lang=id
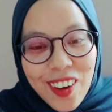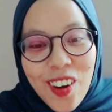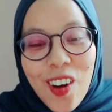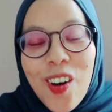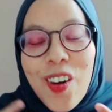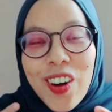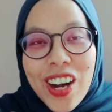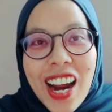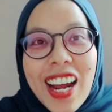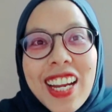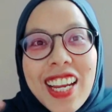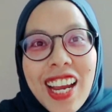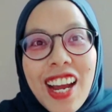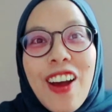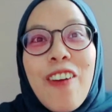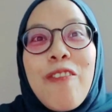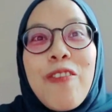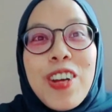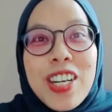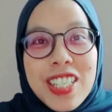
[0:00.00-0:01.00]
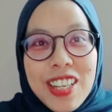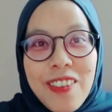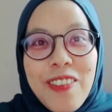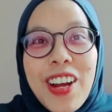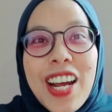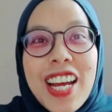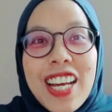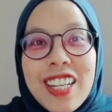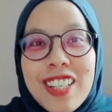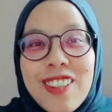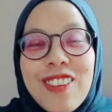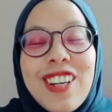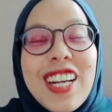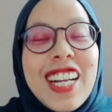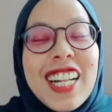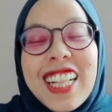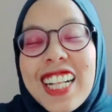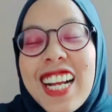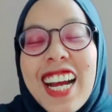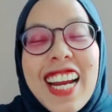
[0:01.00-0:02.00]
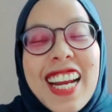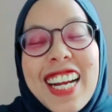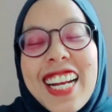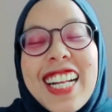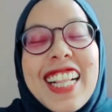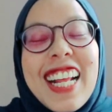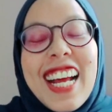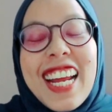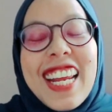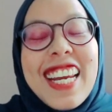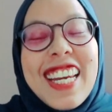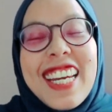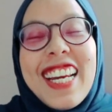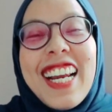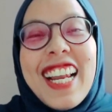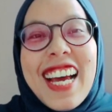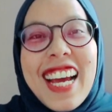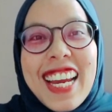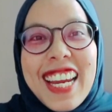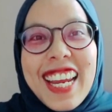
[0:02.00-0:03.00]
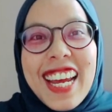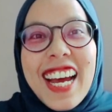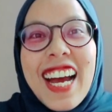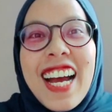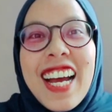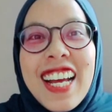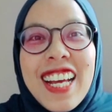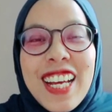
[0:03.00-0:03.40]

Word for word: orang yang ngepen sama Hesu kayak kita inilah ya